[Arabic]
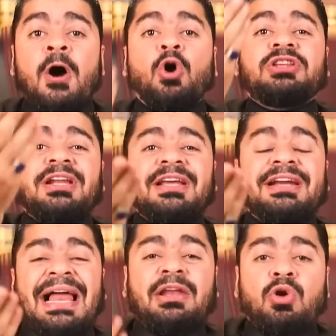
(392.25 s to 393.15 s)
قلت لي
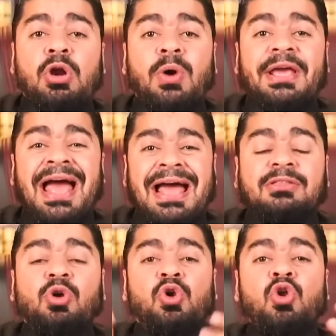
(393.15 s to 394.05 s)
نرجع
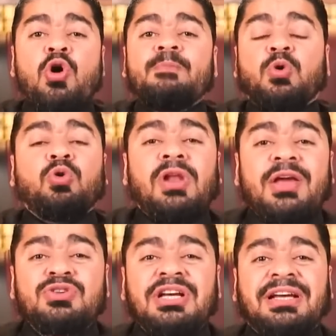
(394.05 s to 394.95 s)
للروايات نقول لكم تقولوا لا
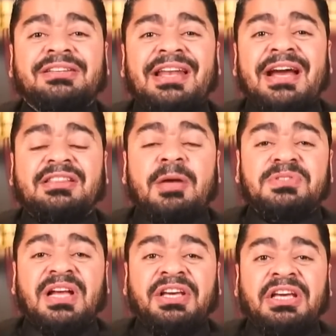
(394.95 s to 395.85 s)
يوجد عندنا كتاب
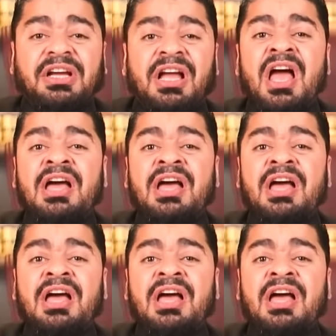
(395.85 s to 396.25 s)
صحيح